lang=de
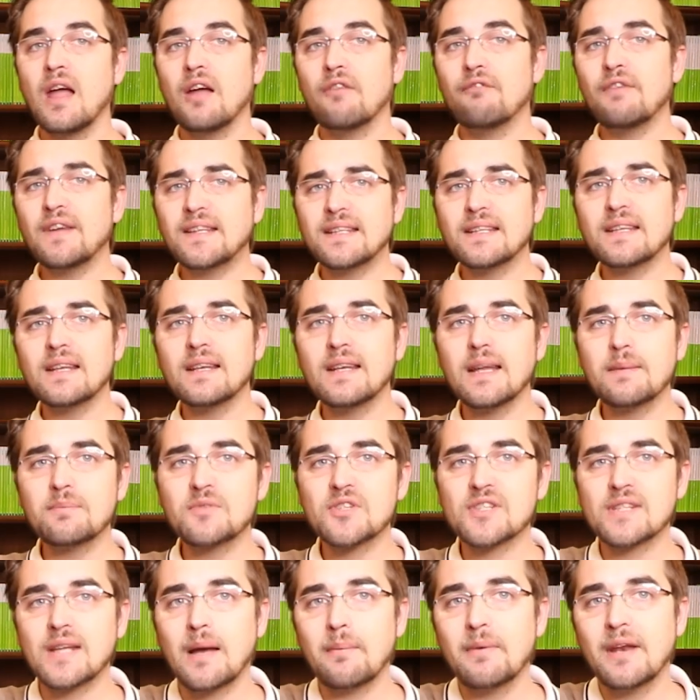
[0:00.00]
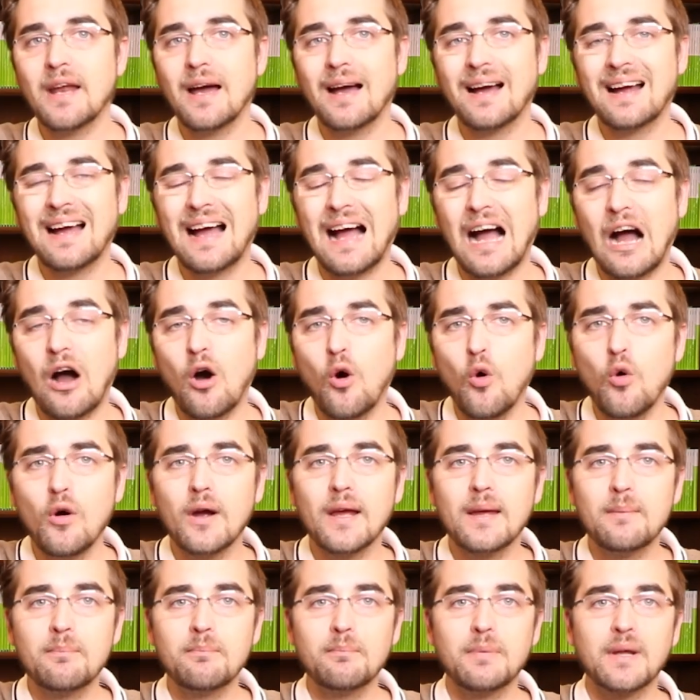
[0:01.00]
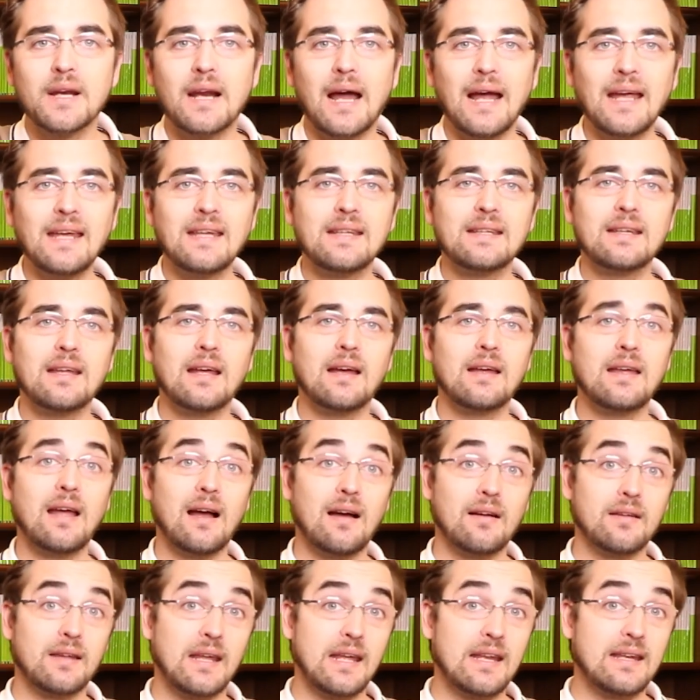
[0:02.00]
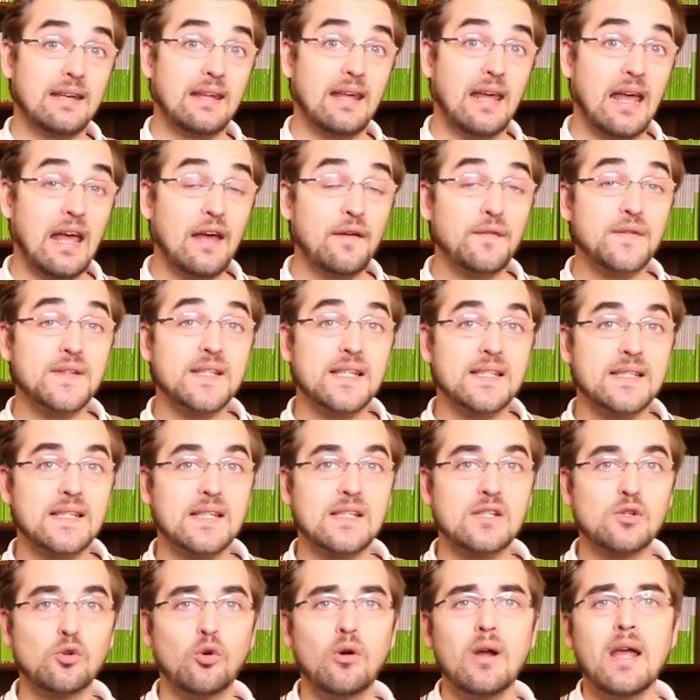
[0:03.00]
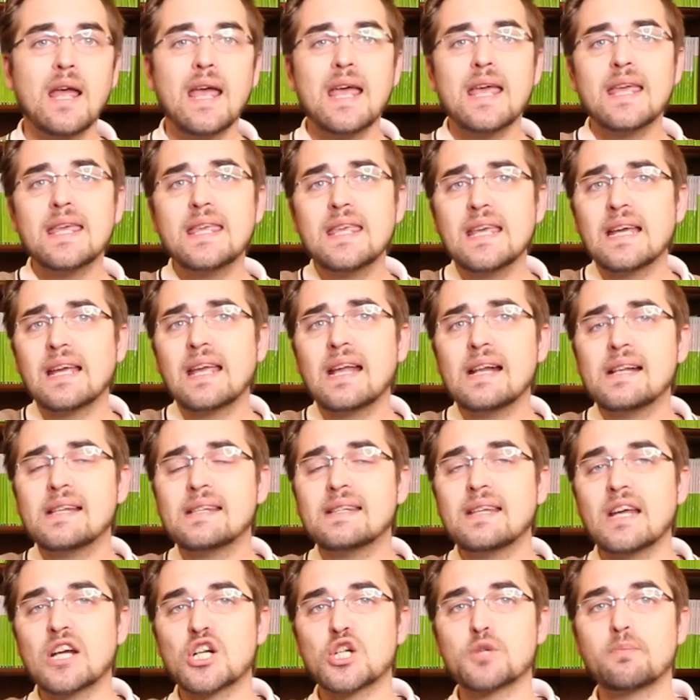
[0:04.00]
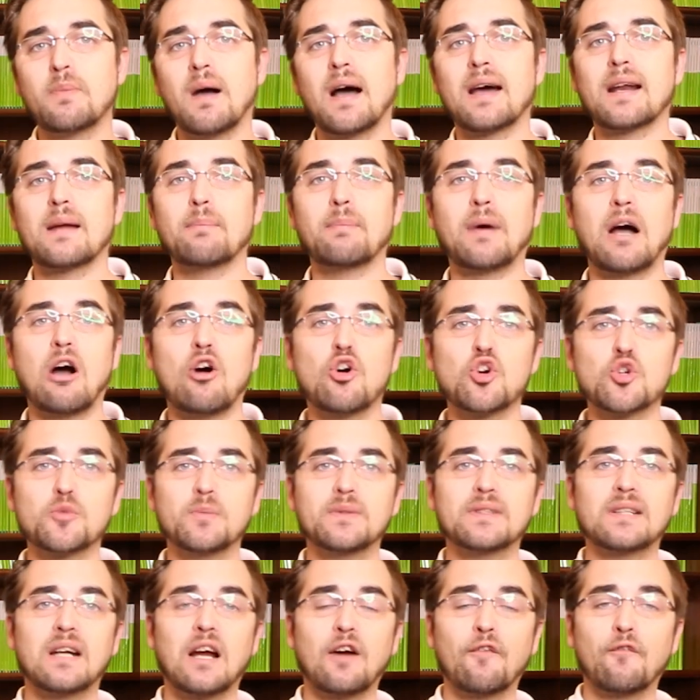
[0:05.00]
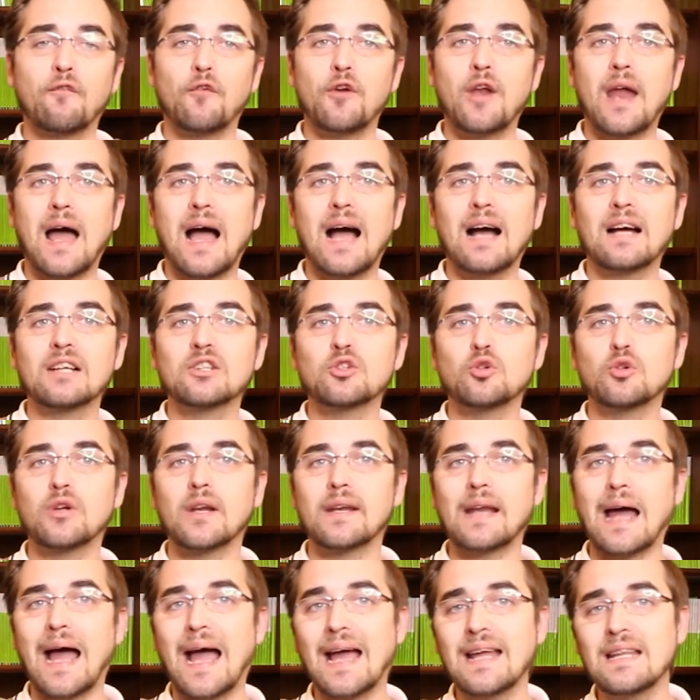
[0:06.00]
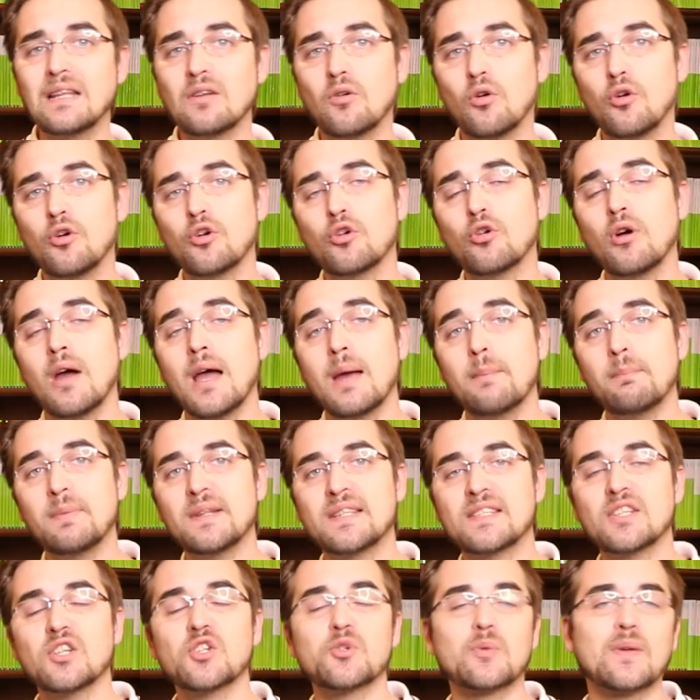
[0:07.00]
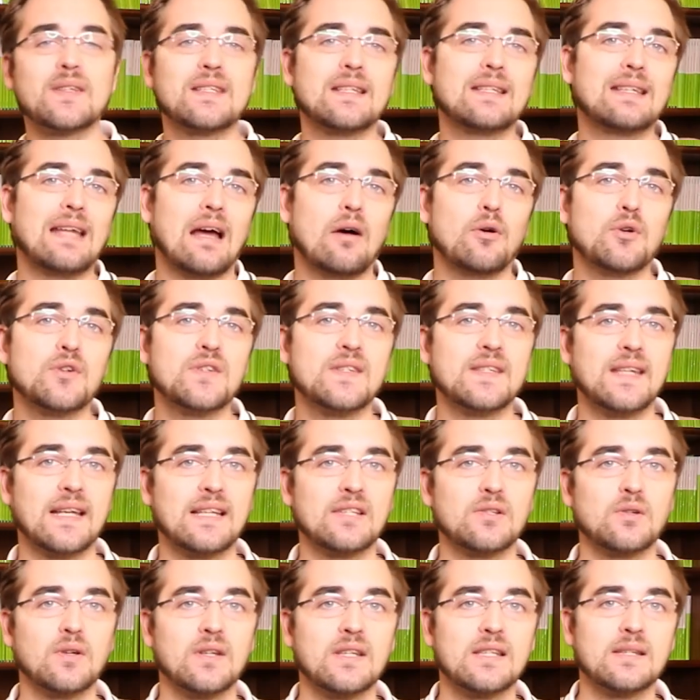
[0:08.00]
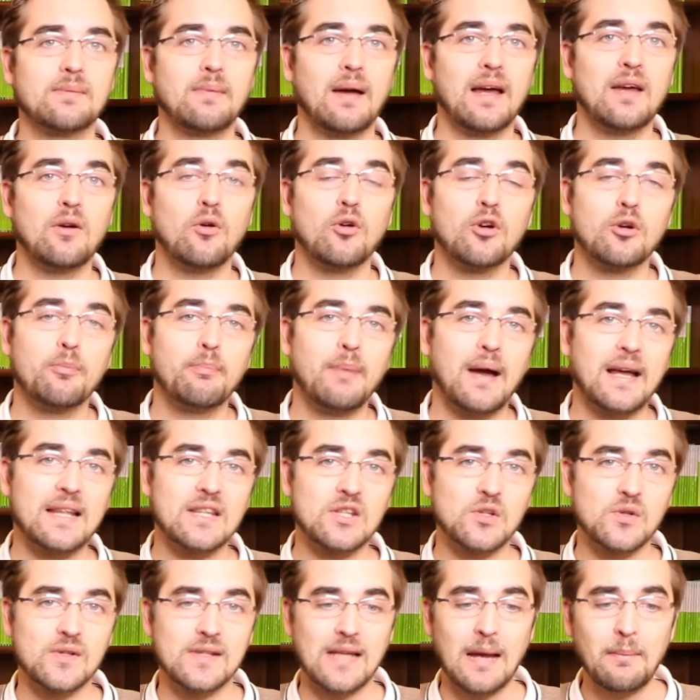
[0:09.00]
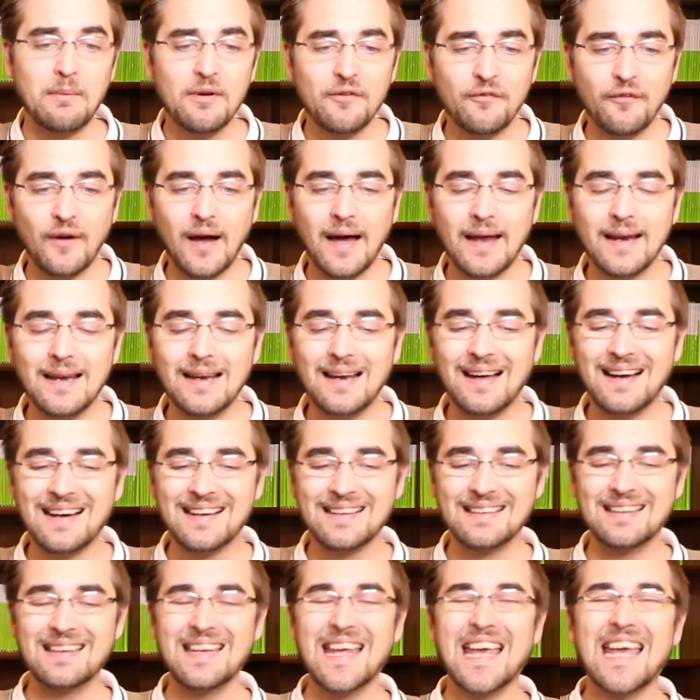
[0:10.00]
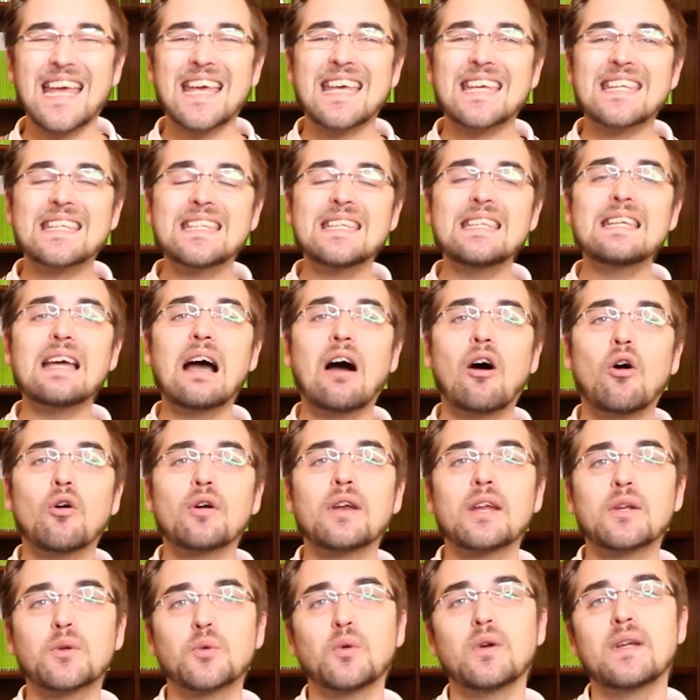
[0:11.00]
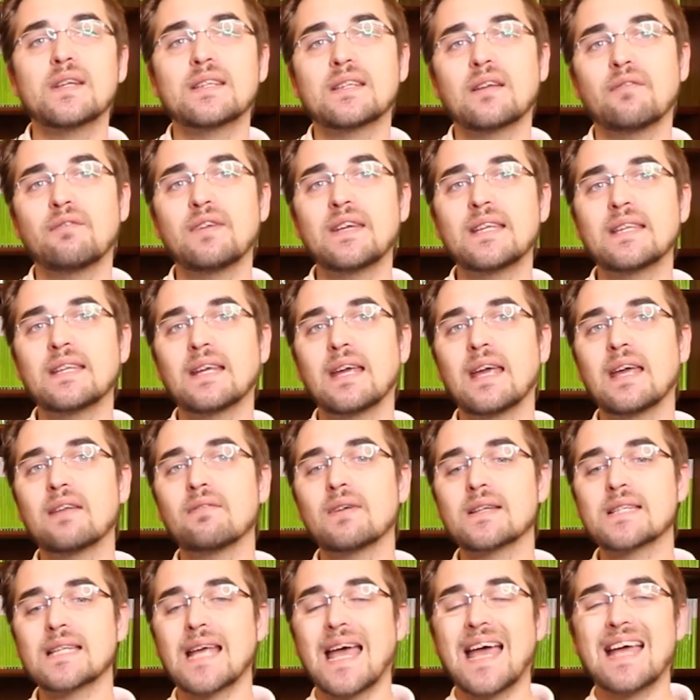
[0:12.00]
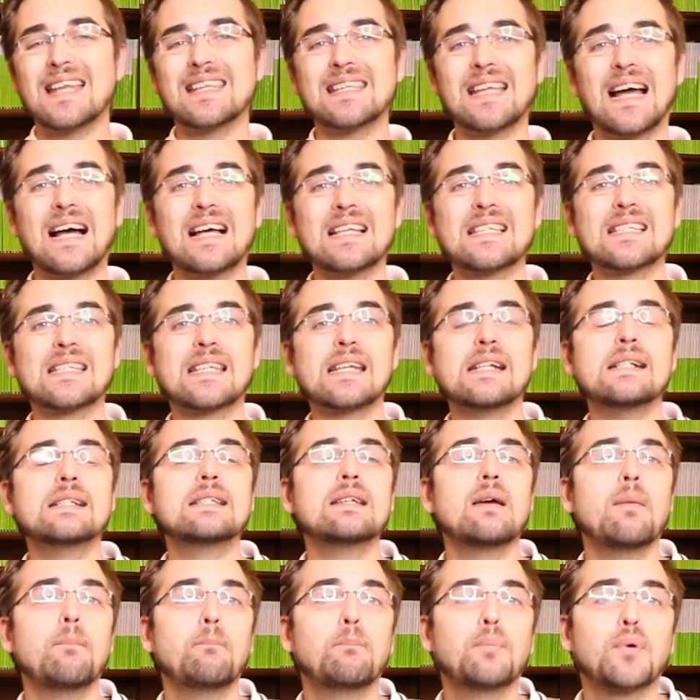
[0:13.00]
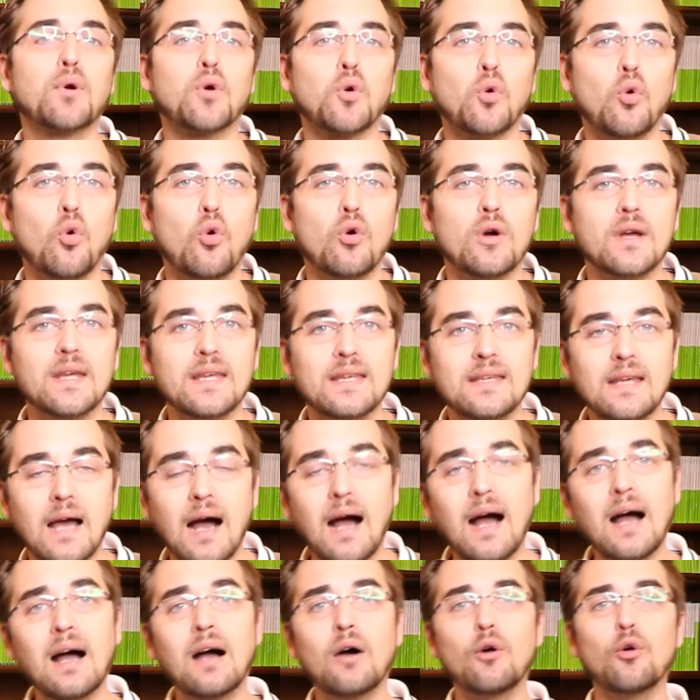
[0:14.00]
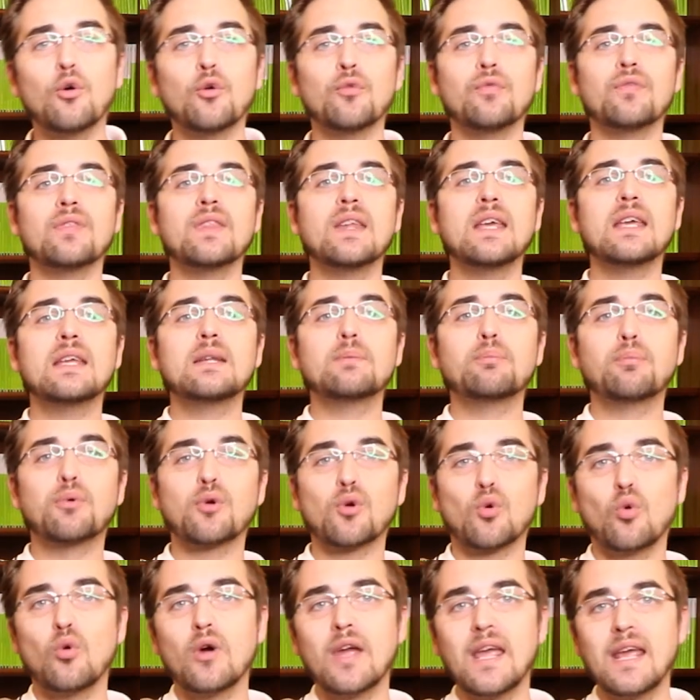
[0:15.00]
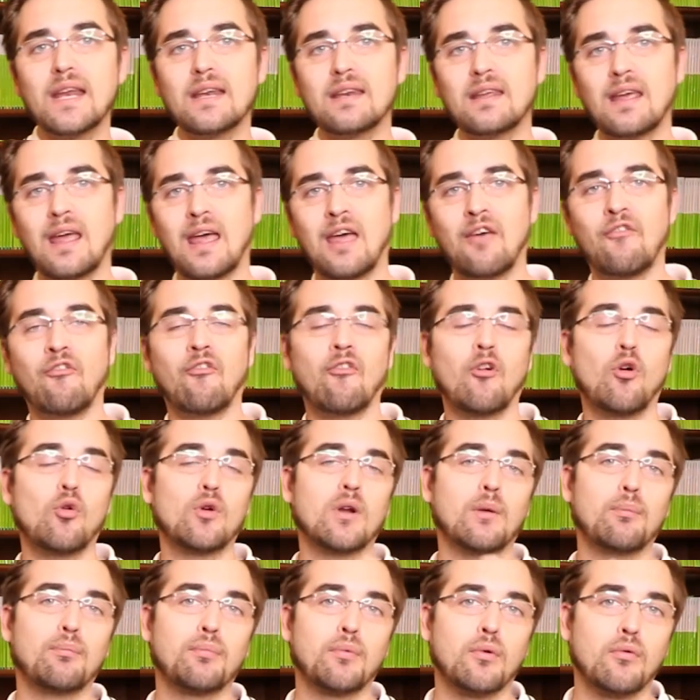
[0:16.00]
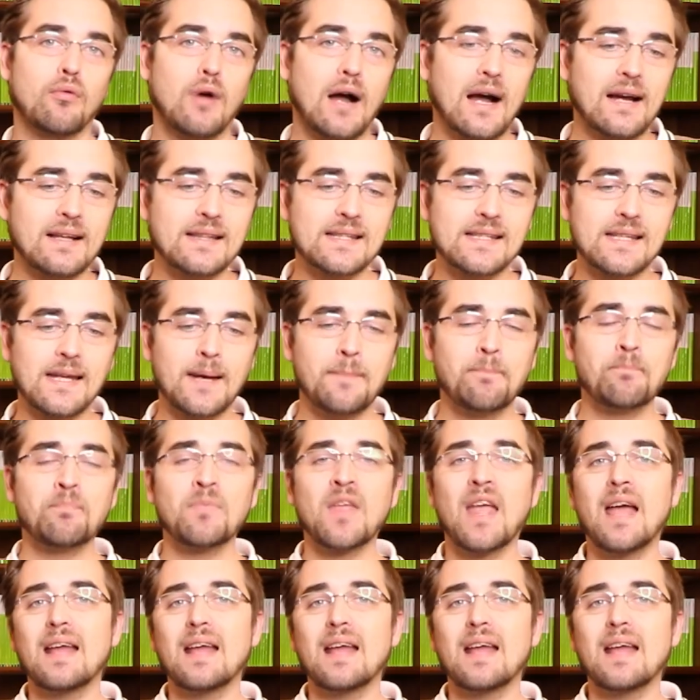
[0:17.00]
Wichtig in dem Zusammenhang, auch im Bereich der ja, ETFs ist es so, hier gilt der Sparerpauschbetrag von 801 Euro bzw. 1602 Euro bei zusammenveranlagten. Hier auch natürlich der wichtige Hinweis, das gilt pro Jahr und nicht pro ETF oder pro Aktie.